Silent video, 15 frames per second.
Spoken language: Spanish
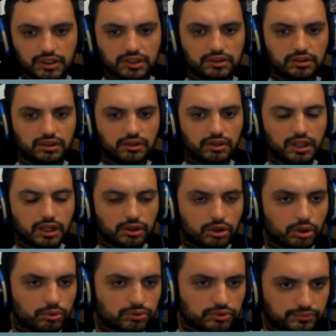listo, le doy a
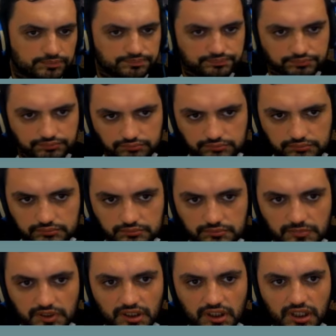close
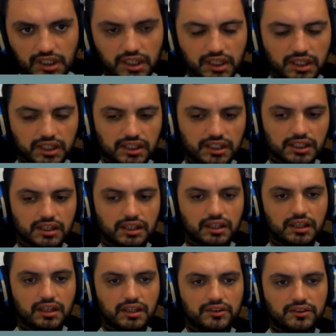y
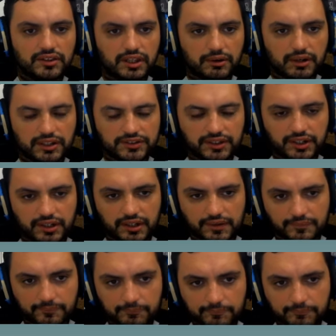se va a cerrar.